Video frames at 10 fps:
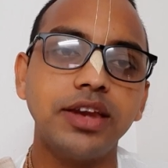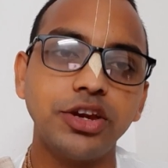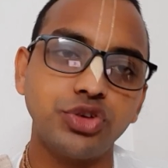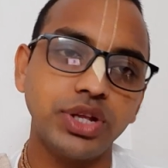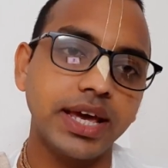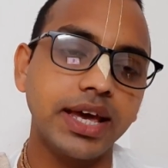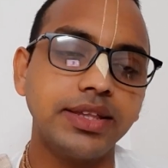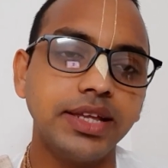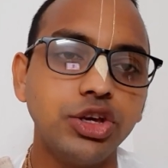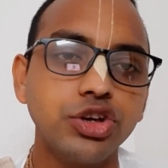দৃশ্য দেখে
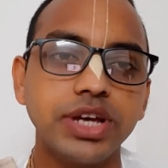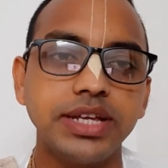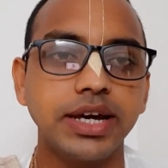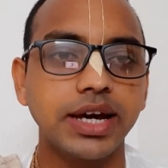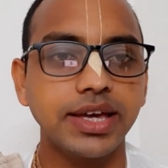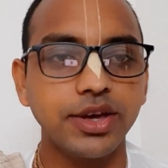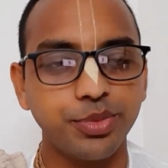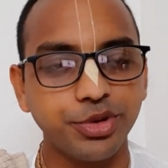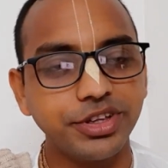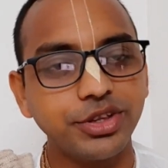তিনিও সেই জায়গায় গিয়ে
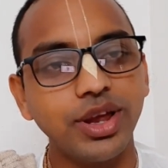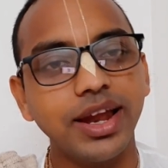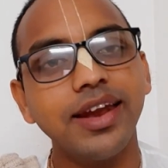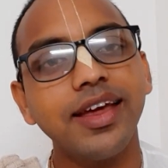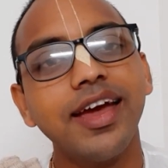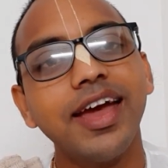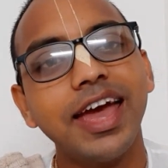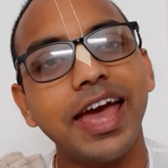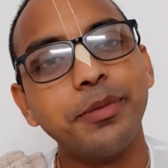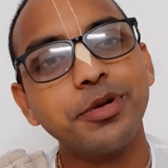উপস্থিত হলেন
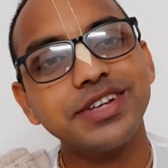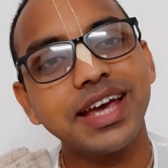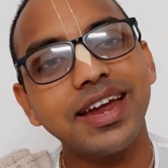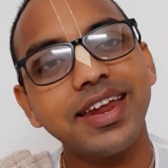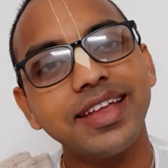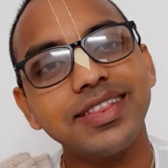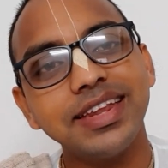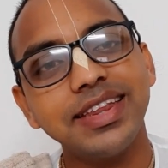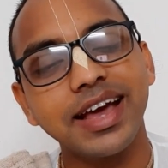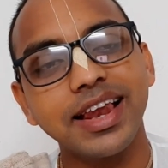এবং সেখানে গিয়ে তিনি
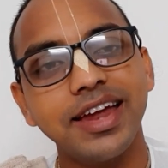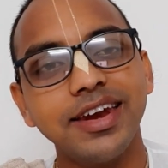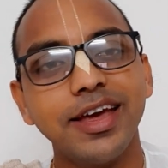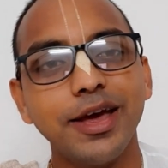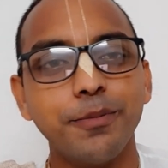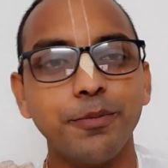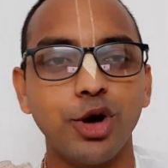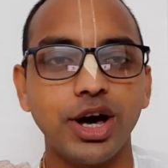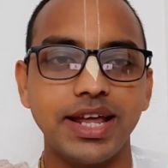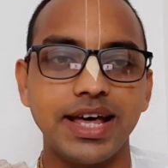দেখলেন
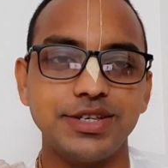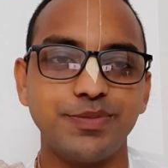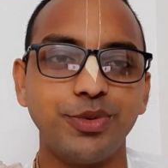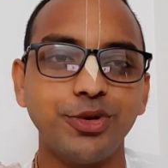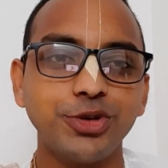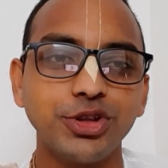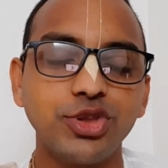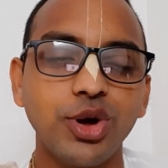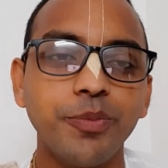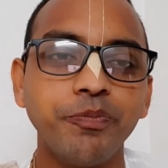মহারাজ
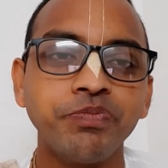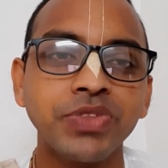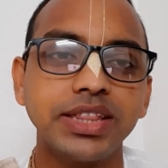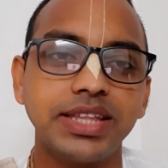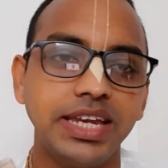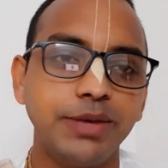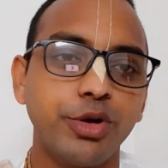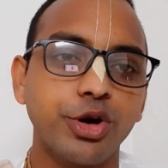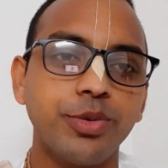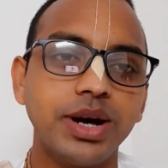পুরুষোত্তম তিনি
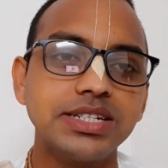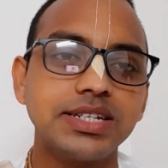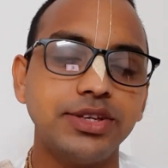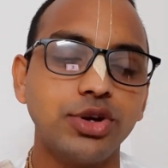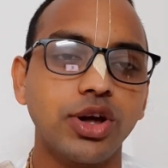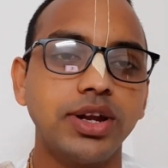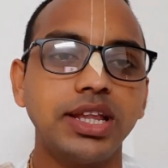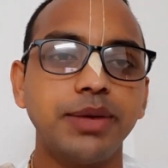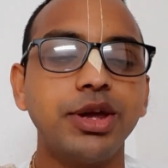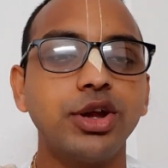ভগবান সে জগন্নাথ
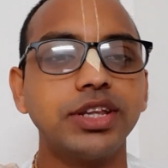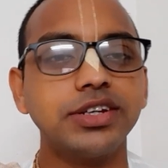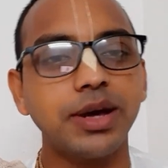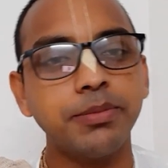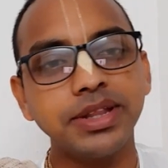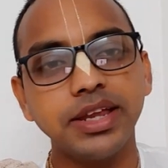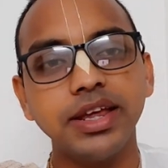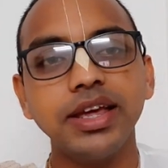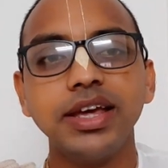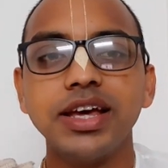দেবের রথের সামনে তিনি
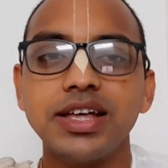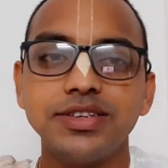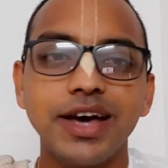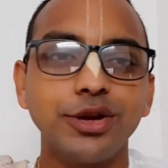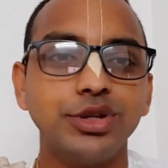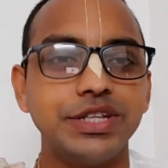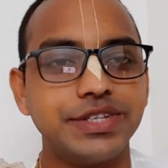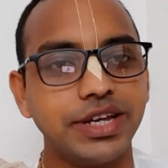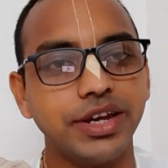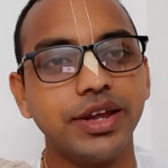জারু
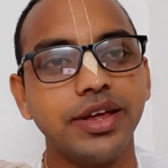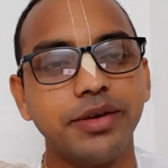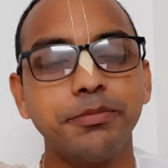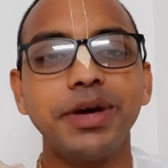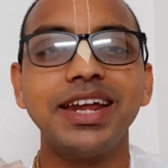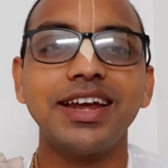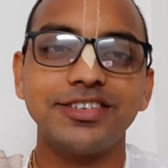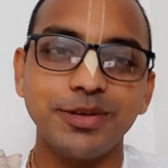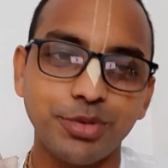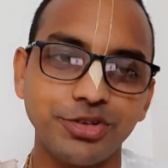দিচ্ছেন মানে
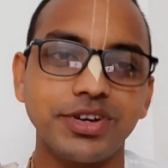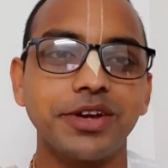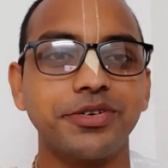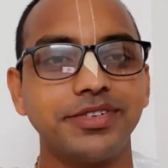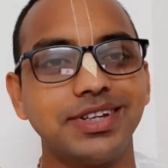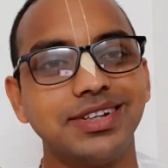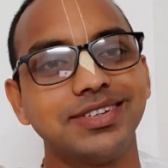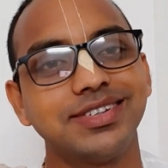রাস্তা পরিষ্কার করছেন